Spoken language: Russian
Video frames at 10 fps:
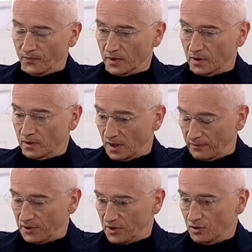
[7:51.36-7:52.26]
да,
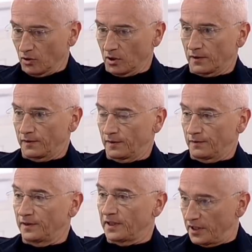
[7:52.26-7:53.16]
вы сценограф,
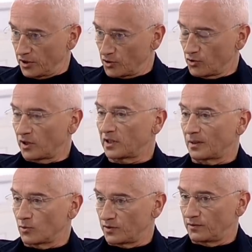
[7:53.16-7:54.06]
вы режиссер, и к
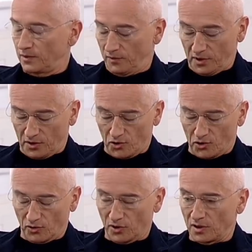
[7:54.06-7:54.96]
тому же вы выйдете
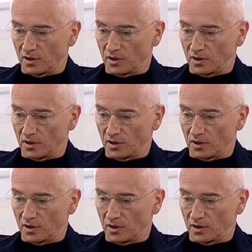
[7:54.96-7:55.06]
еще и,